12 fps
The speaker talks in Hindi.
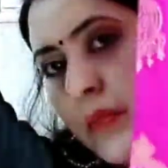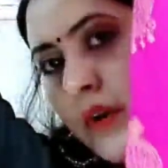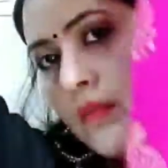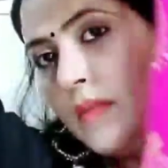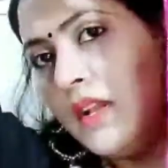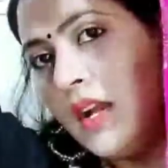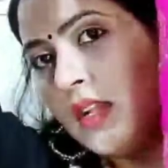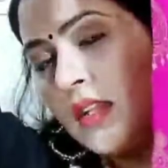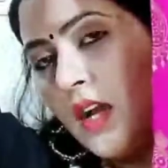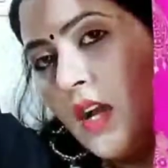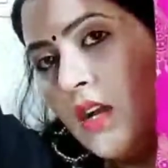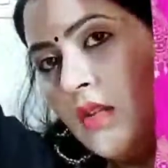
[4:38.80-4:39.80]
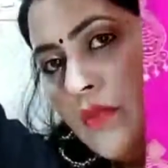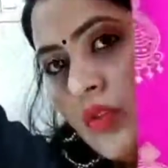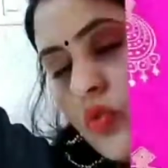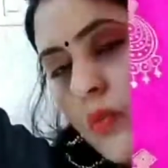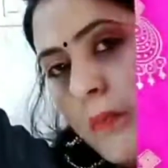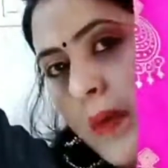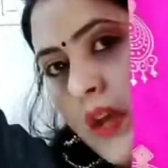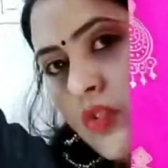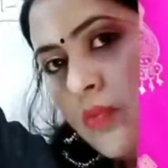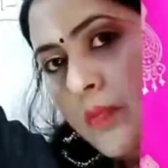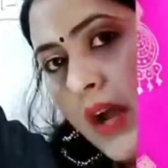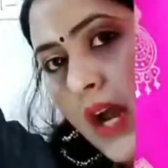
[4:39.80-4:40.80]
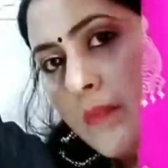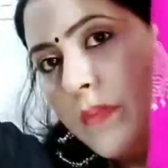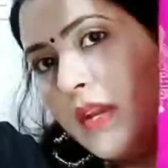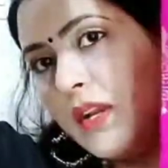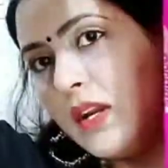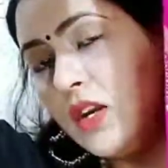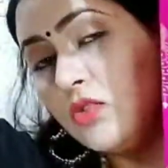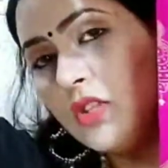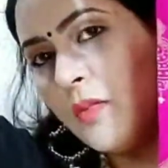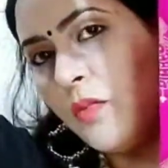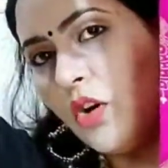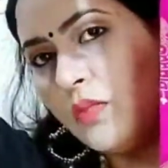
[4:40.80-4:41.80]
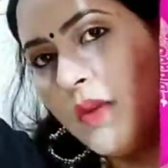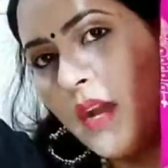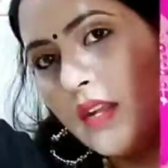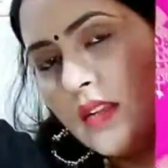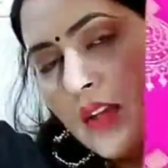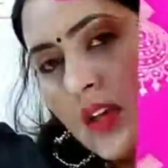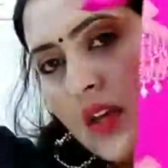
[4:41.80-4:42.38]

प्रिंट मिल जाता है बिल्कुल पिंक जो ब्राइट पिंक कलर होता है बहुत प्यारा सा ये